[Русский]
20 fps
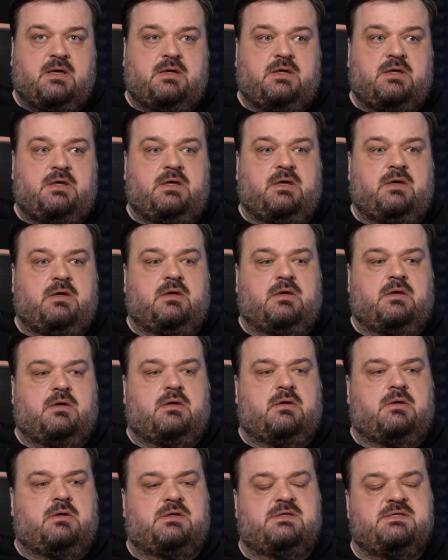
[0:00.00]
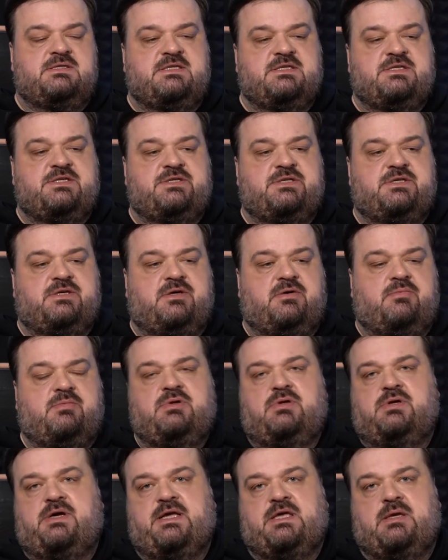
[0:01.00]
И э, здесь э,
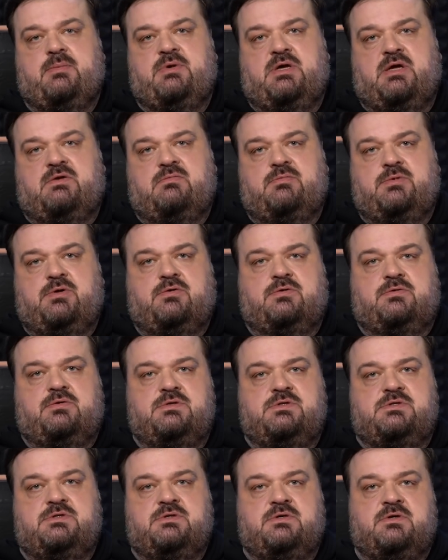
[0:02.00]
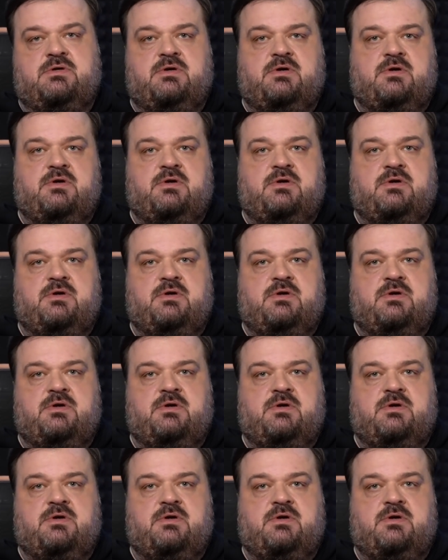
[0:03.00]
было каким нервом дрогнуть.